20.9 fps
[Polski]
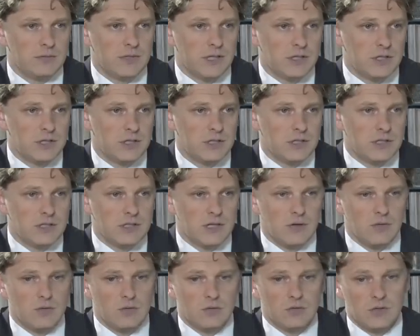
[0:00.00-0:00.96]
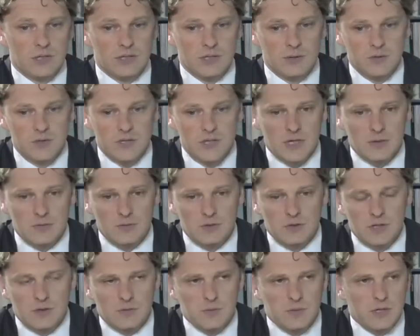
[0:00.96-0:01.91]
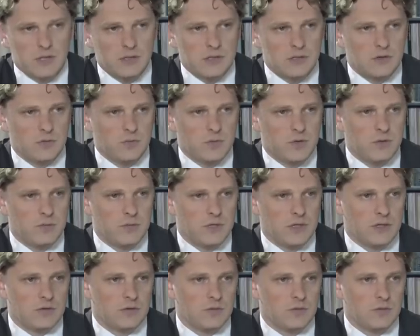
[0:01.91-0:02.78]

Tak się nie stało. Ja napisałem interpelację do premiera,